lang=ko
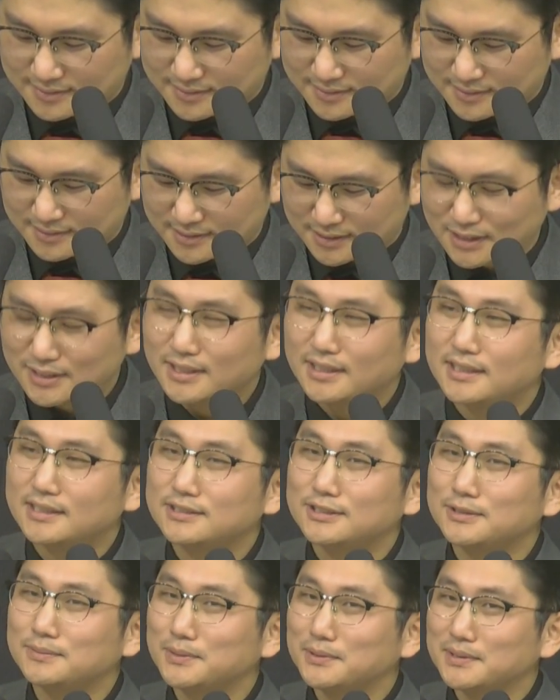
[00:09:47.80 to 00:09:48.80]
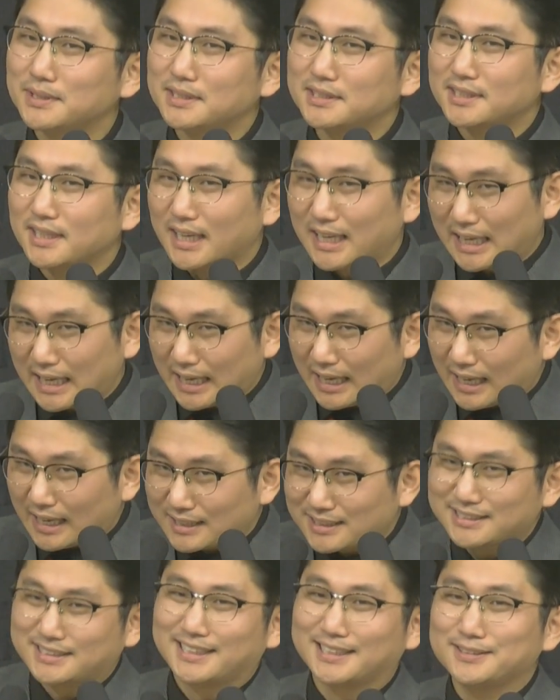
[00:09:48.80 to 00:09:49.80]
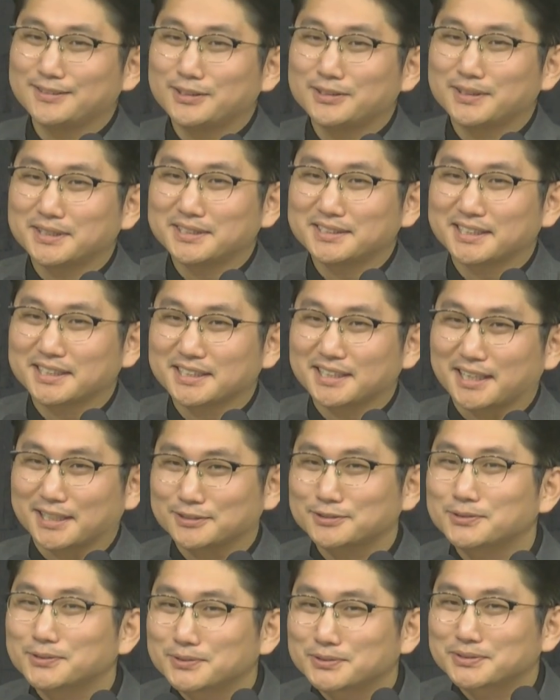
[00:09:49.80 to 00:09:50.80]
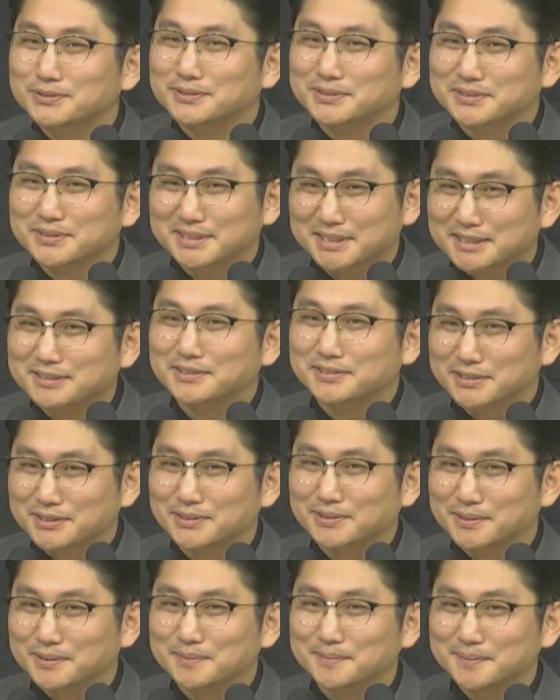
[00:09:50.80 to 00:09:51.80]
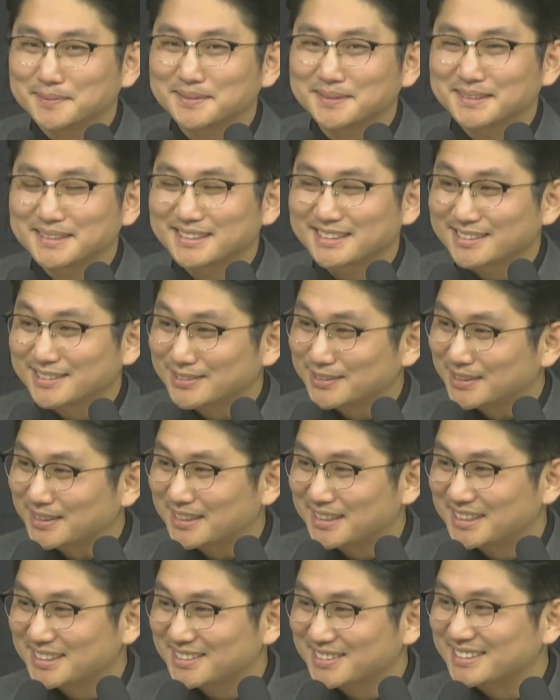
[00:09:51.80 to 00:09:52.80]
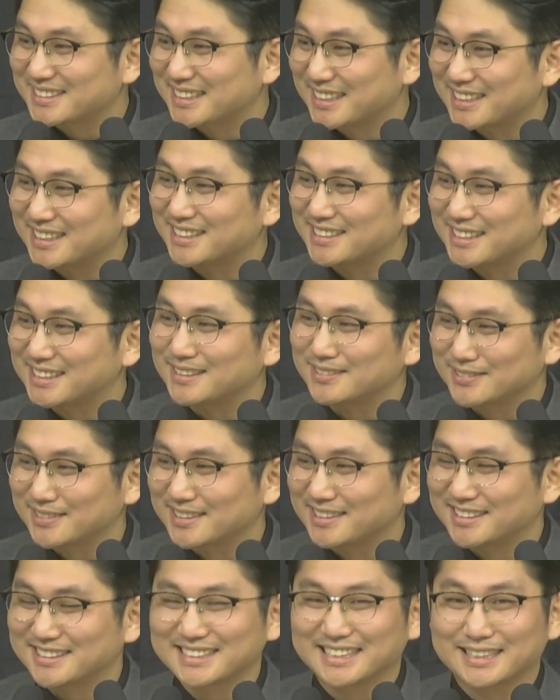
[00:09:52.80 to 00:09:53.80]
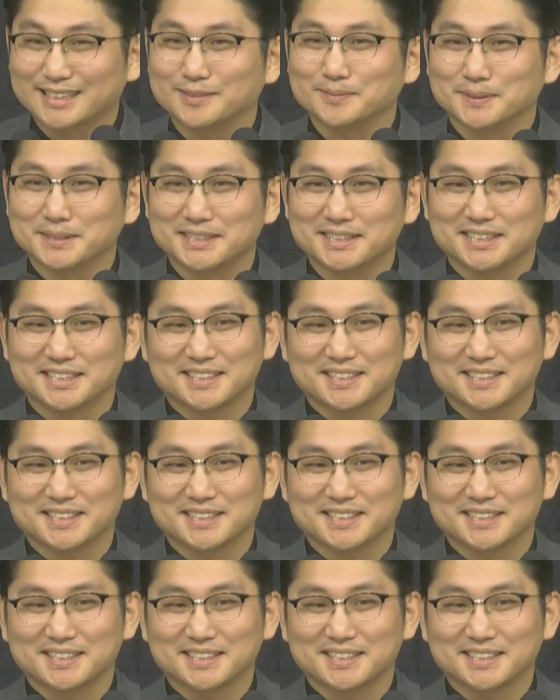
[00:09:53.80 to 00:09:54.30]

그래야지 뭔가 깨끗한 결과를 내가 가지고 있을 것처럼 그렇 그렇게 생각한다 사람이.